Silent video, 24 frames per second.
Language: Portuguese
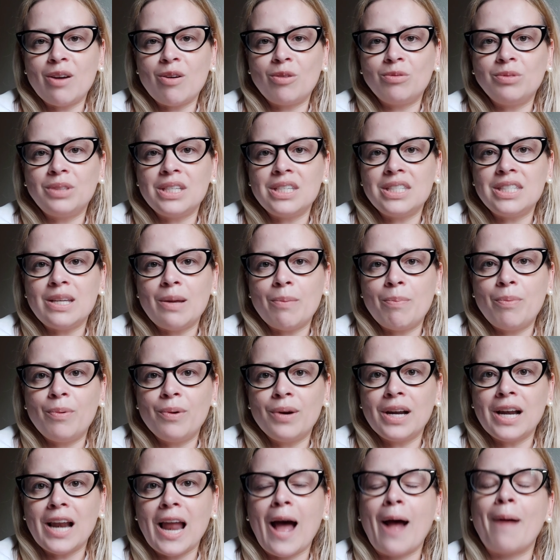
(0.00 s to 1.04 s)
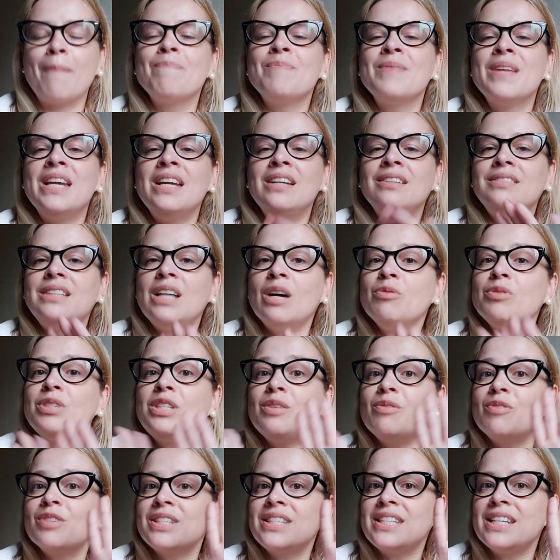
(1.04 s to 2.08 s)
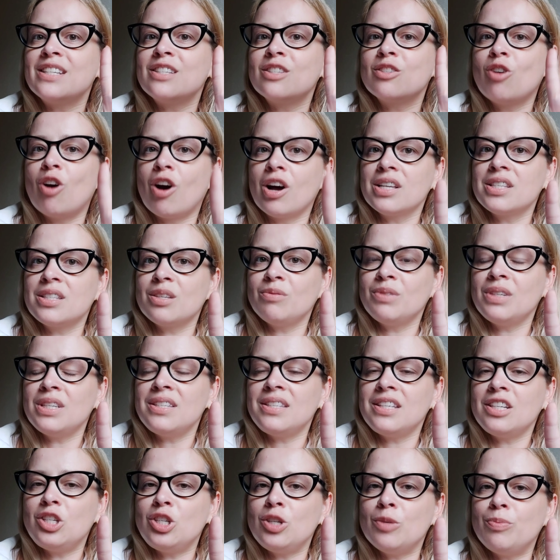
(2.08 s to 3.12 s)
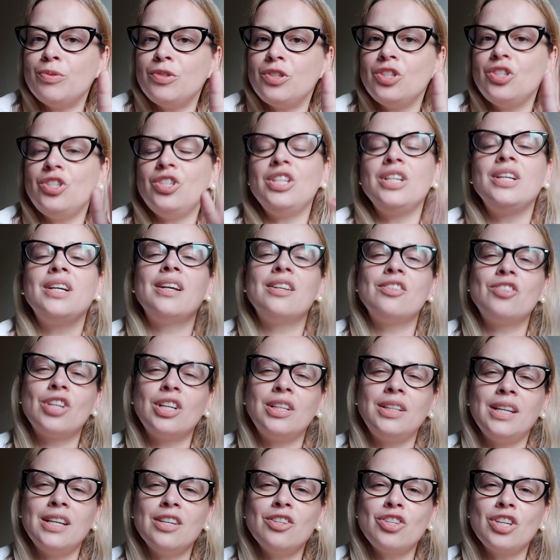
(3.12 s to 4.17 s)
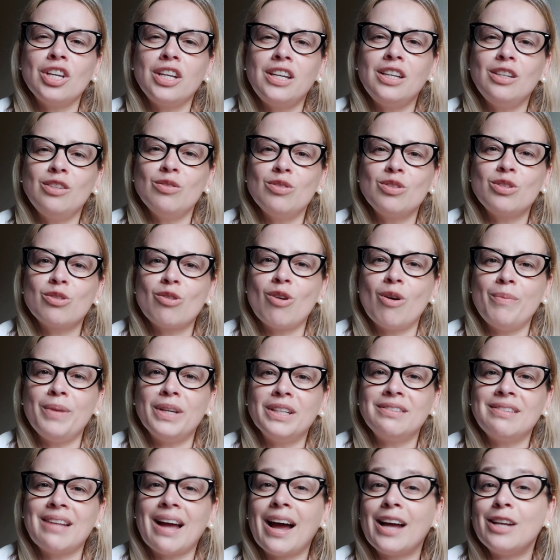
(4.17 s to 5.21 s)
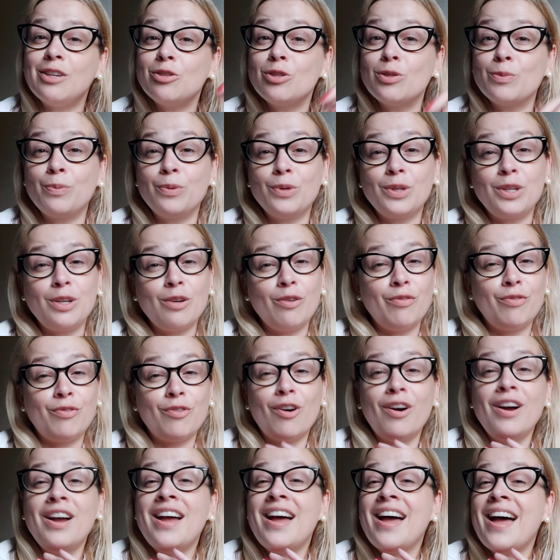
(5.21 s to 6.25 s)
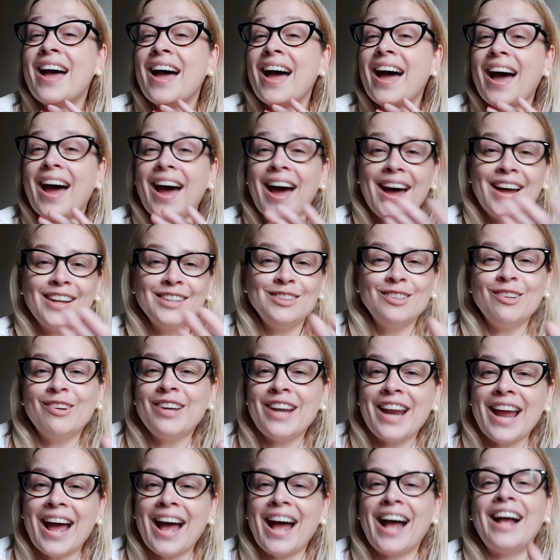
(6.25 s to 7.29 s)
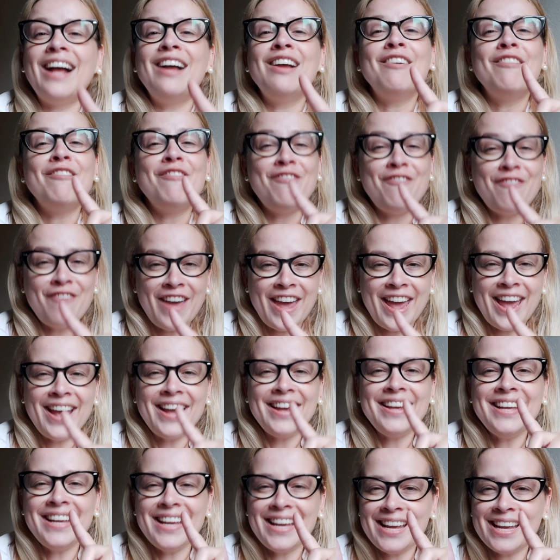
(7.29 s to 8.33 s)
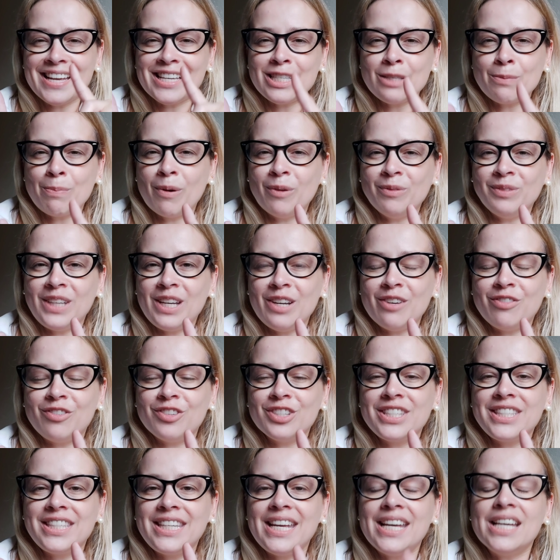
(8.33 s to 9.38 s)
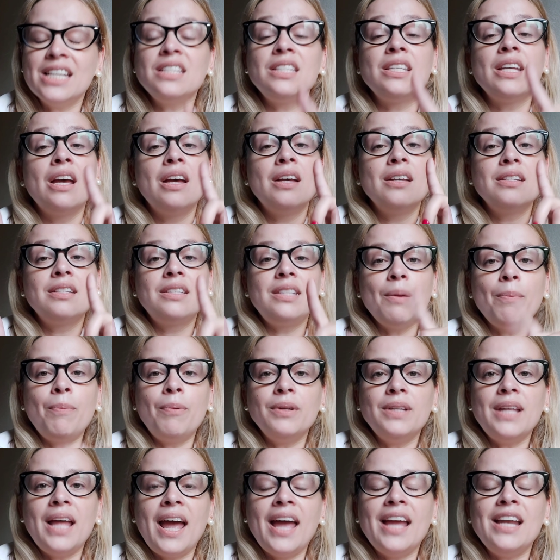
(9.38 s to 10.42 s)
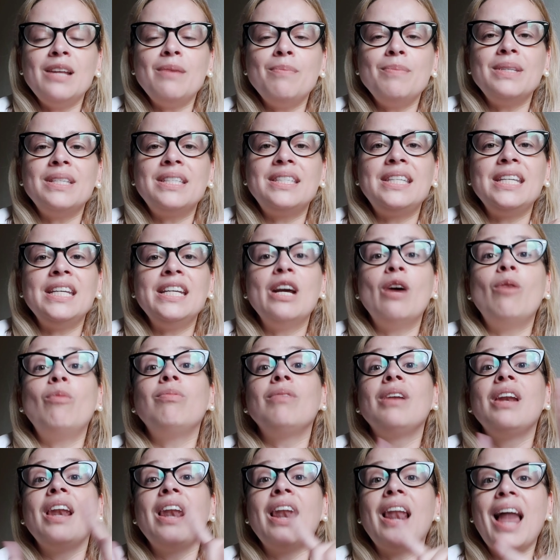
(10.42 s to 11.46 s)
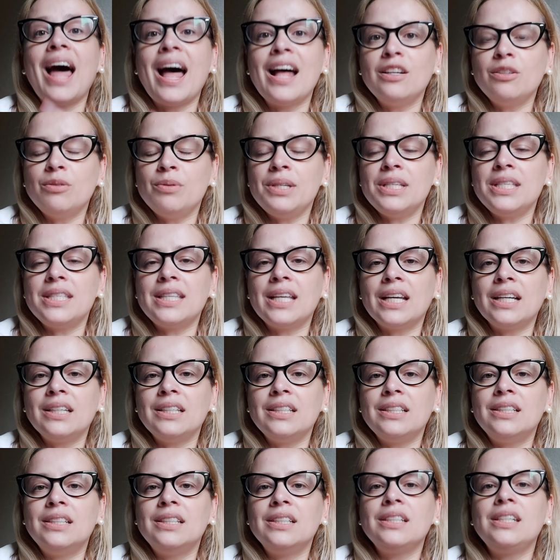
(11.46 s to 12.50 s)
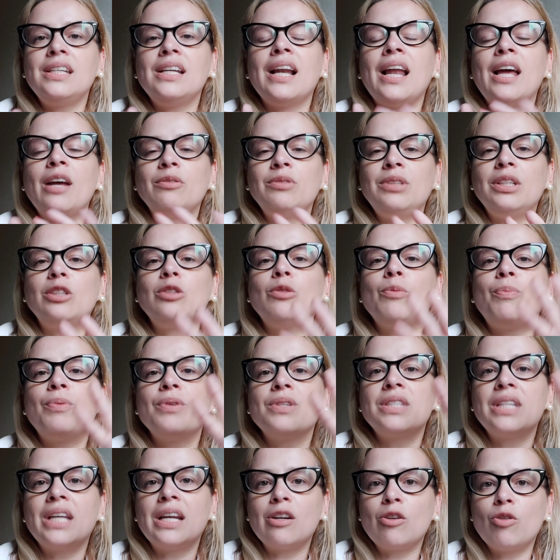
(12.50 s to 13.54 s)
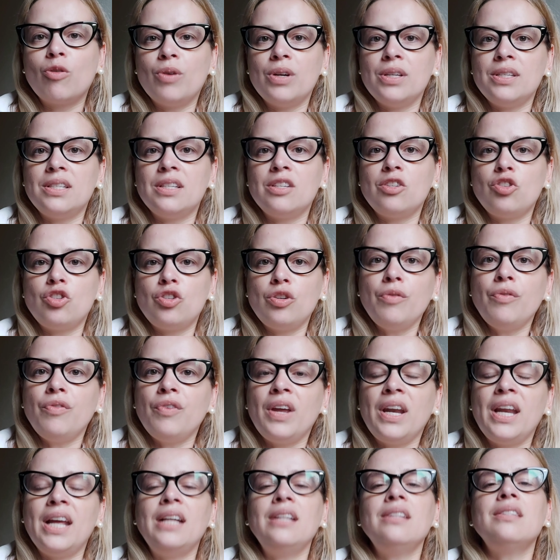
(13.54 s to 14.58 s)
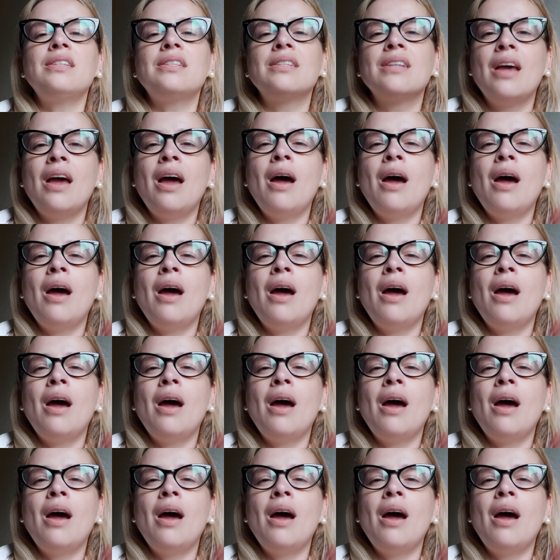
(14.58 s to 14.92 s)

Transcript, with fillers: acontecer por lá. Então, se vocês gostam desse tipo de dica, já deixa aqui nos comentários, porque eu vou adorar ver e responder vocês. Se puderem, me sigam lá no Instagram, que lá eu tento postar coisas diferentes,